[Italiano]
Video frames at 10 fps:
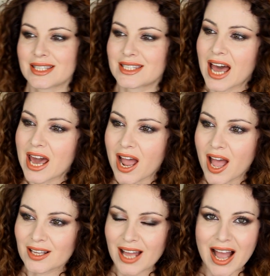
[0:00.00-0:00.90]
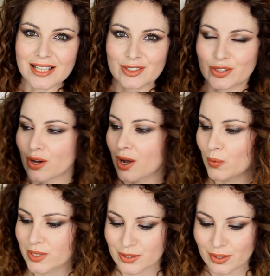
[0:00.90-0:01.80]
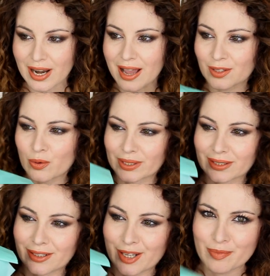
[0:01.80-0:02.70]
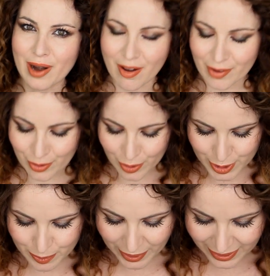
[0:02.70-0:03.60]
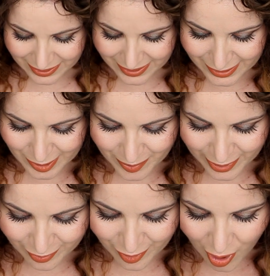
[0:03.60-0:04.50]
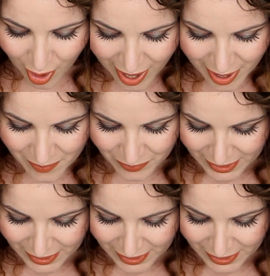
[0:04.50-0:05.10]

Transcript: Zara, altro acquisto online, guardate che brava, non li ho spaghettati per voi.